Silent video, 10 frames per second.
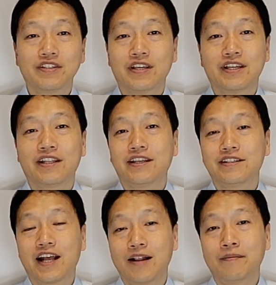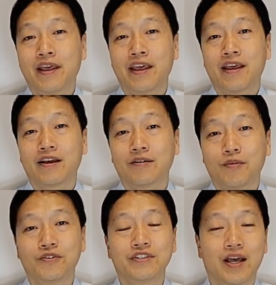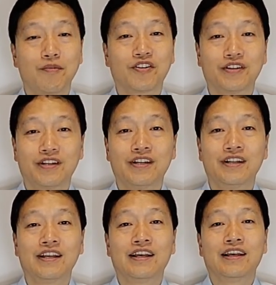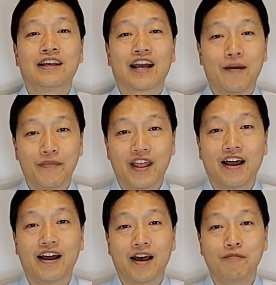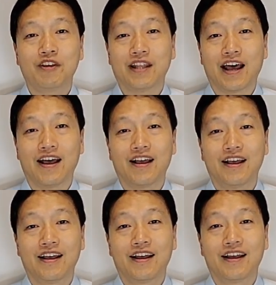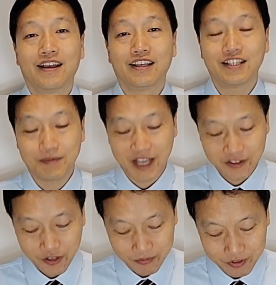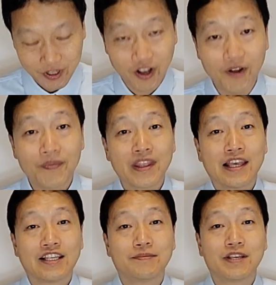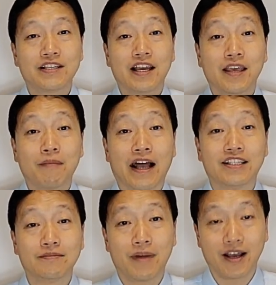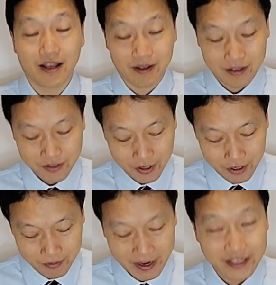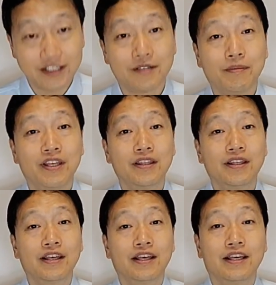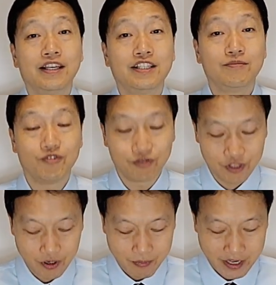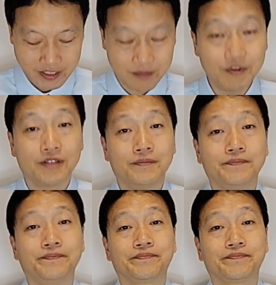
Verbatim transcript: 제자된 삶의 그 모든 사명들을 감당합니다. 24절부터 14장의 마지막 절 말씀인 26절 말씀은